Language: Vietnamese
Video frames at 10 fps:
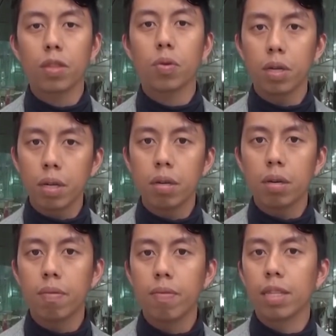cách tốt
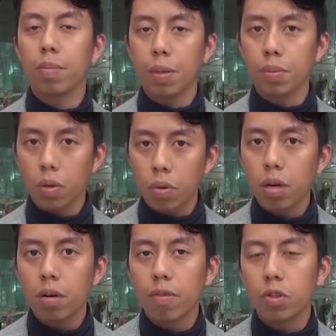hơn và thâm nhập sâu
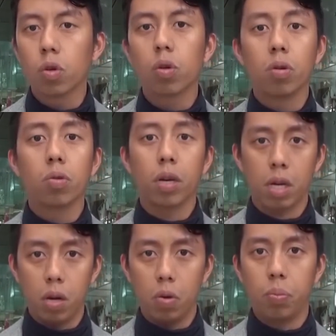hơn vào chuỗi cung toàn